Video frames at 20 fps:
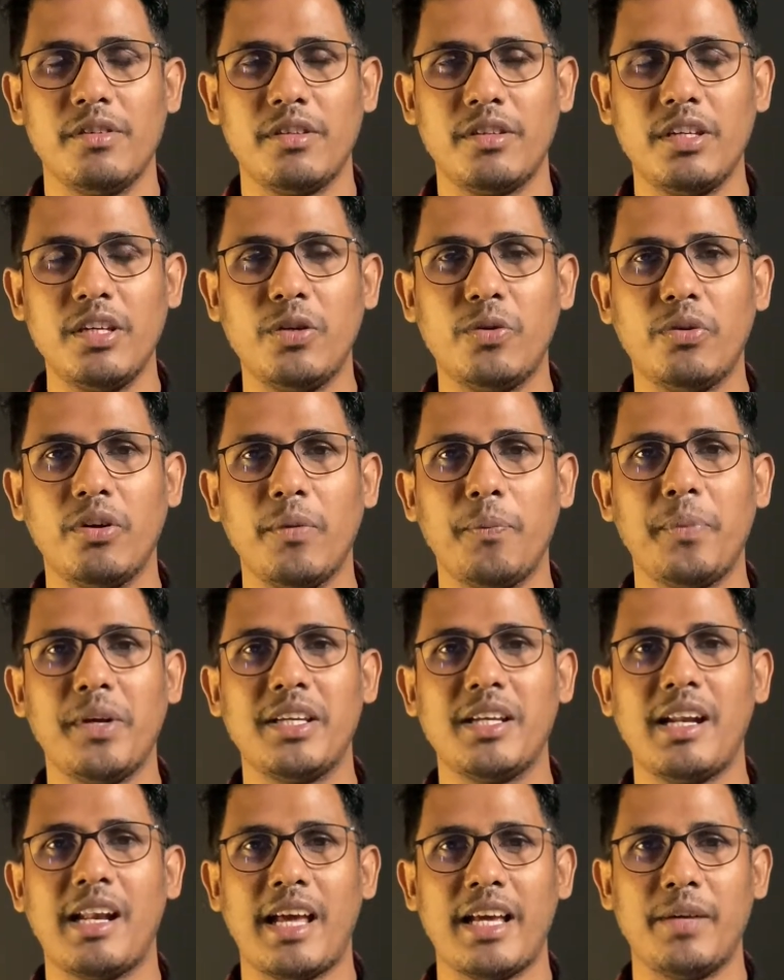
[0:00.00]
কি করে
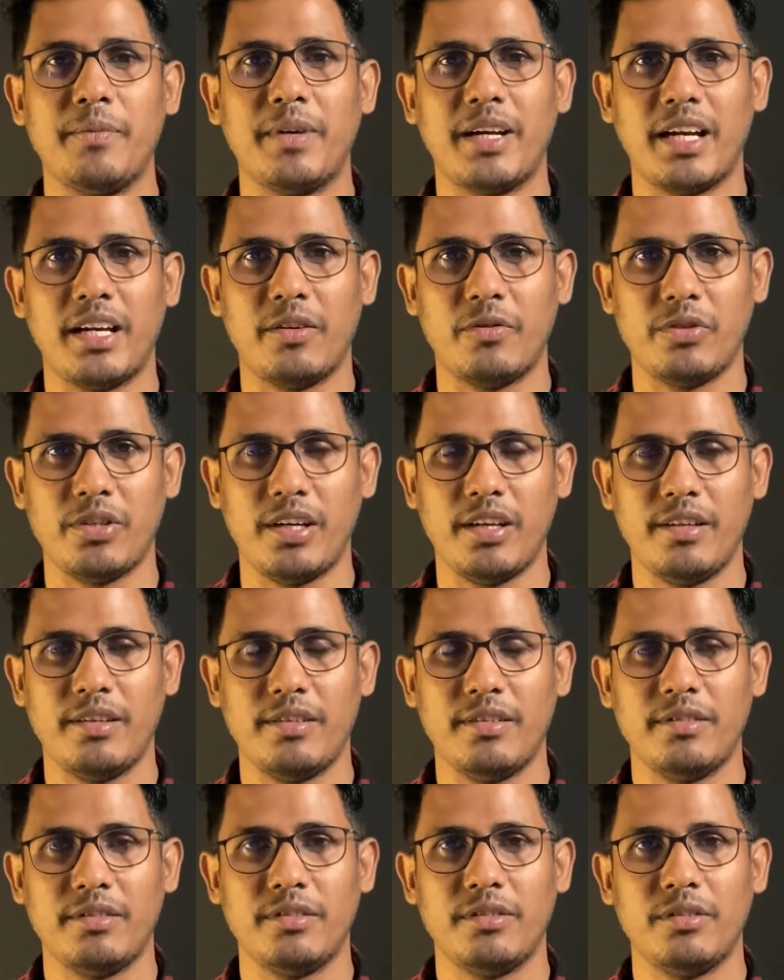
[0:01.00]
পেজে লাইক বাড়ানো যায়
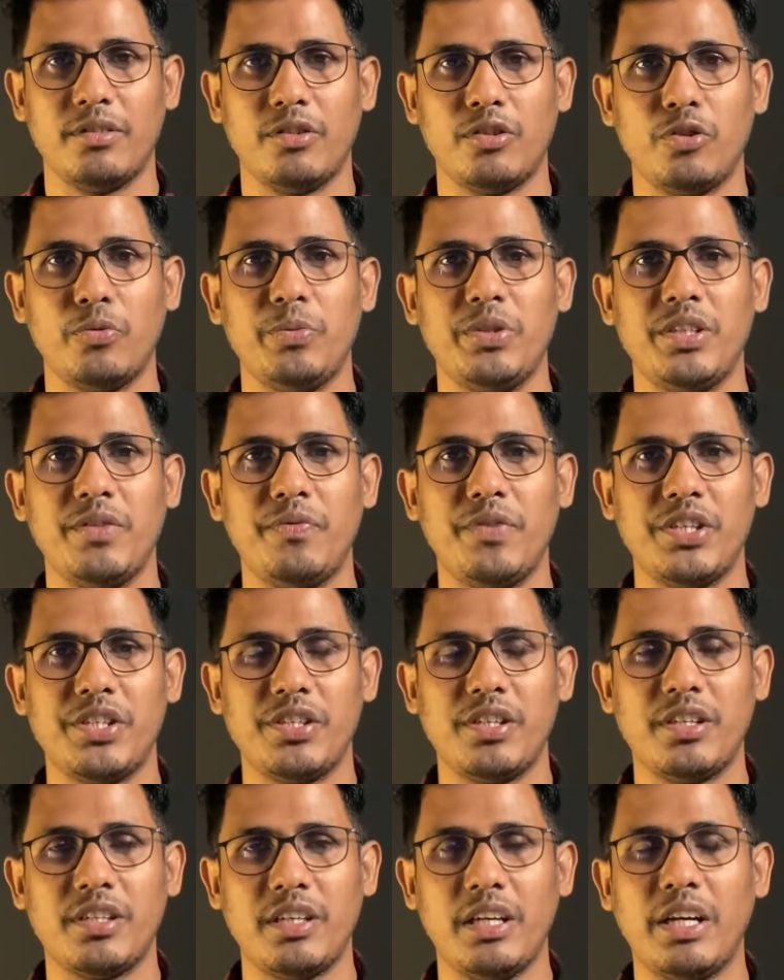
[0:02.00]
তুমি যে
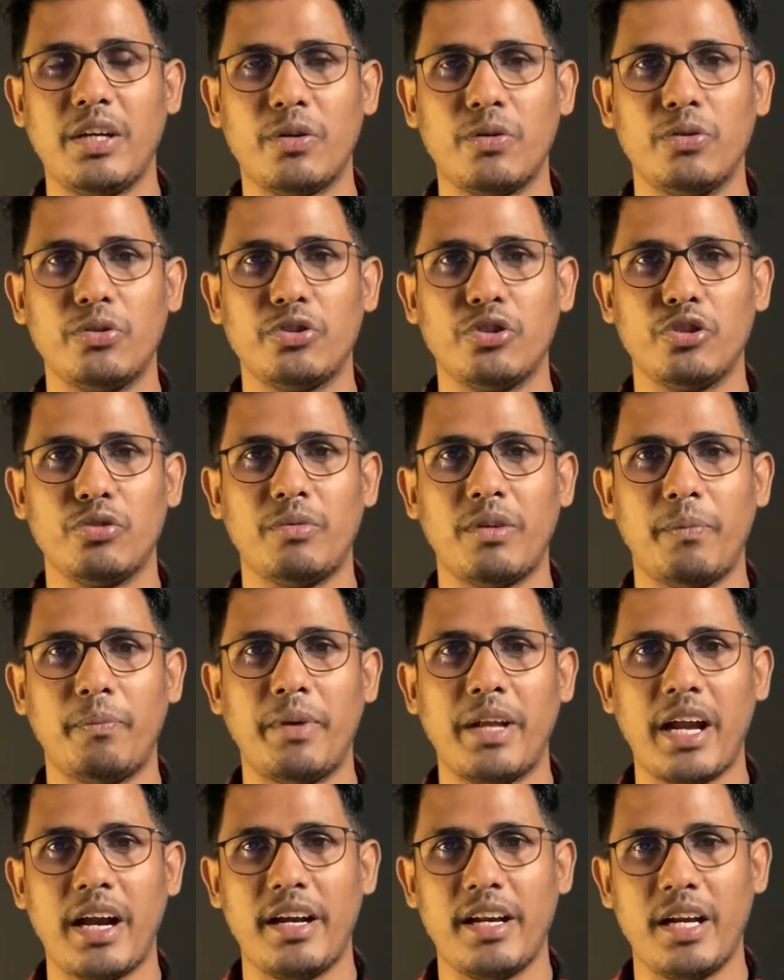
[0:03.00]
পেজটি ক্রিয়েট করছো তোমার
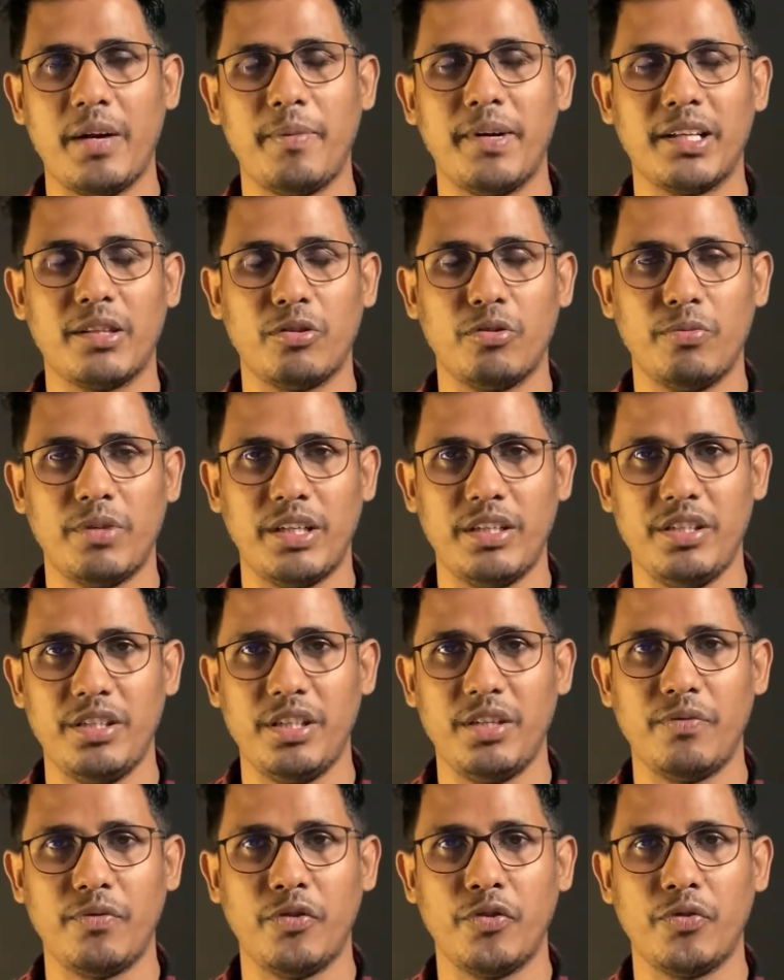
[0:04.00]
ব্র্যান্ডের বা তোমার
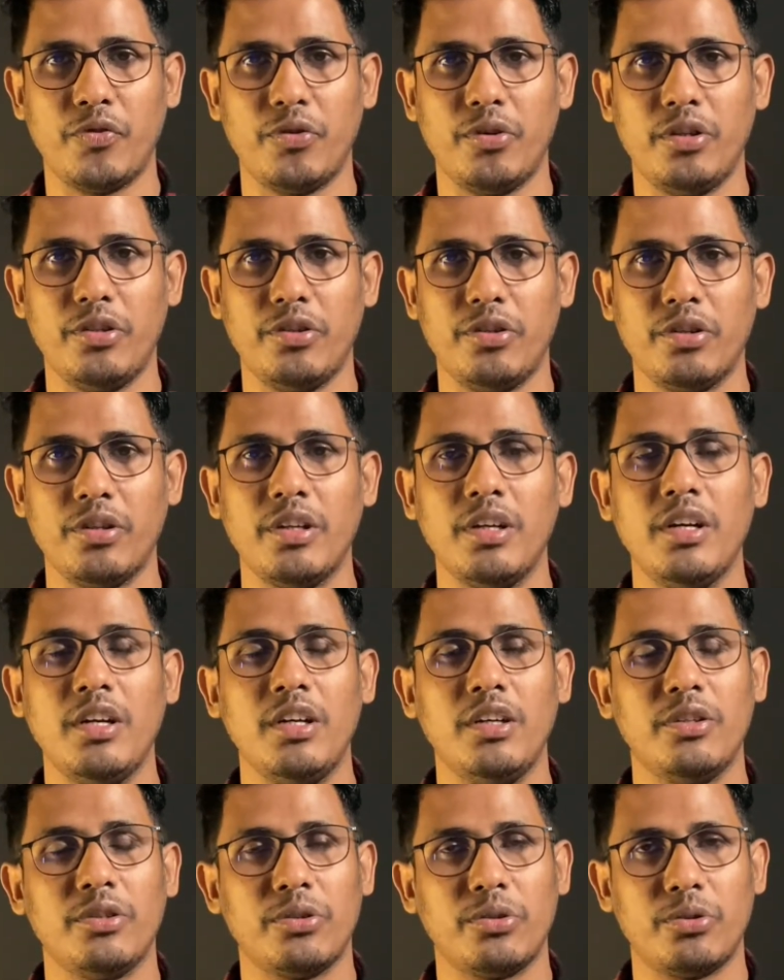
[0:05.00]
নিজের পোর্টফোলিওর
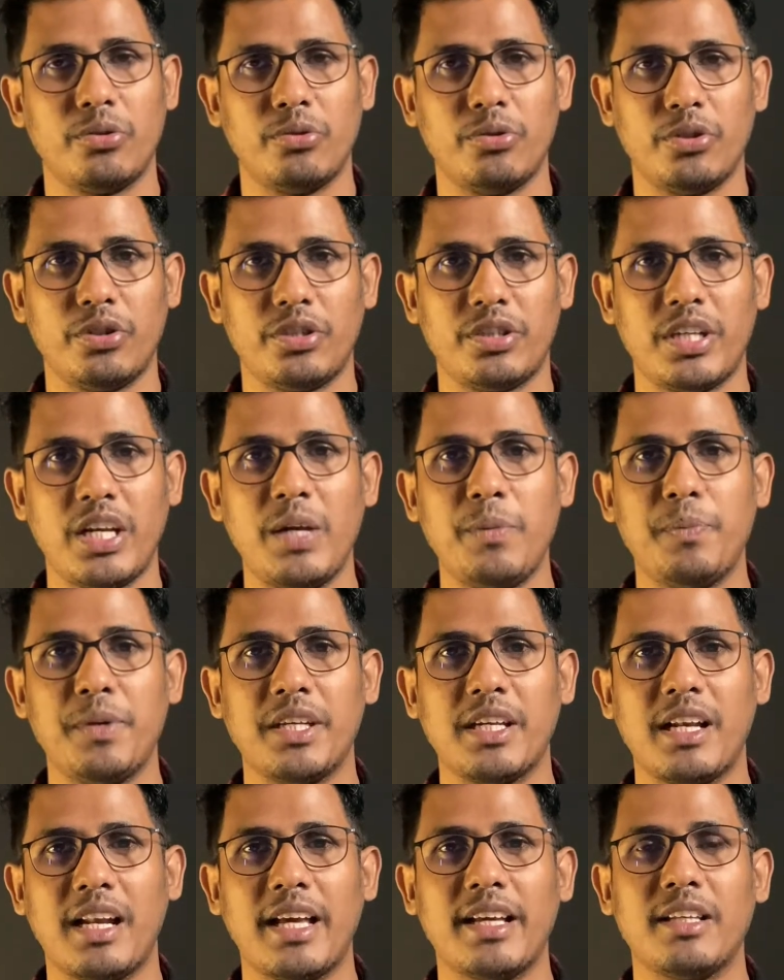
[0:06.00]
তো সেই
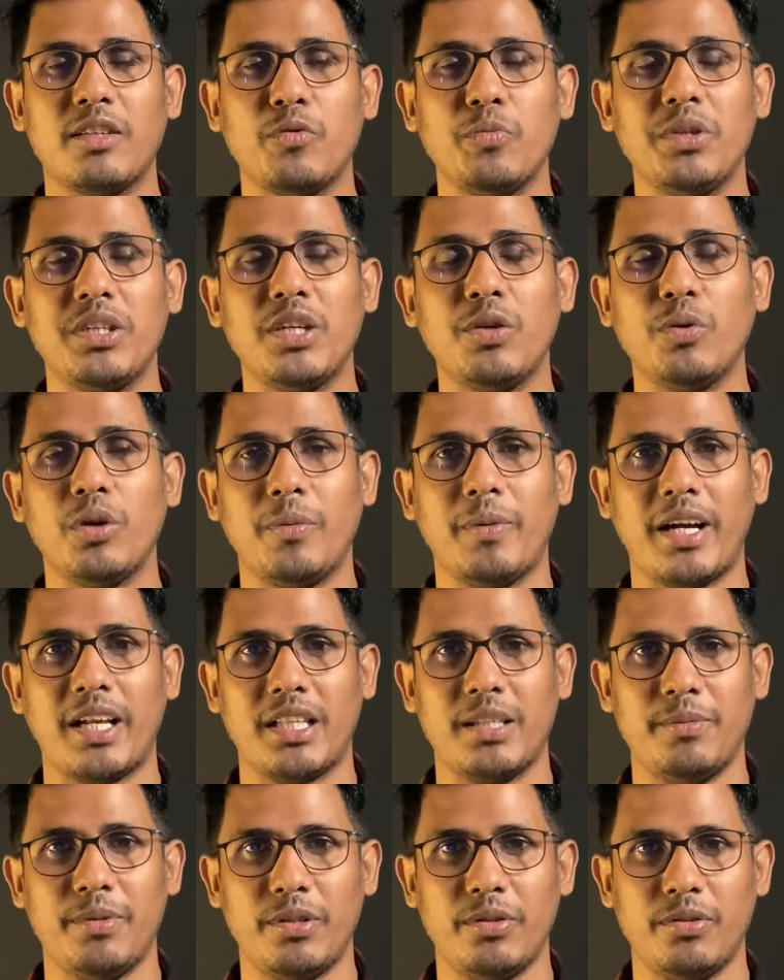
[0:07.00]
পেজে লাইক তুমি কি করে
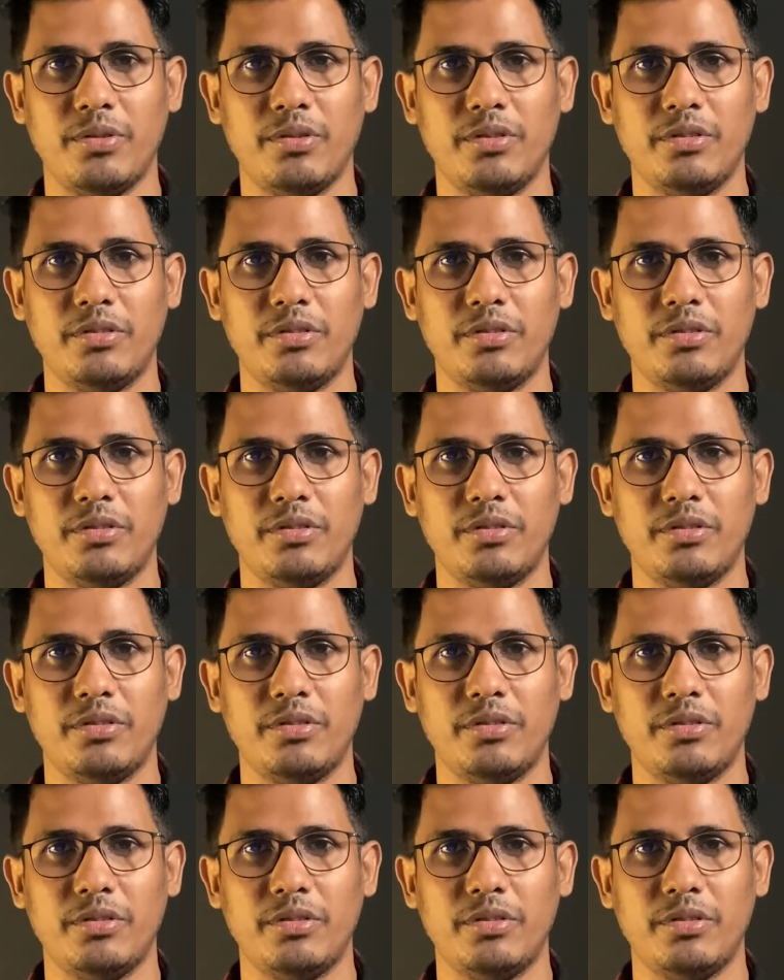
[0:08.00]
বাড়াতে পারো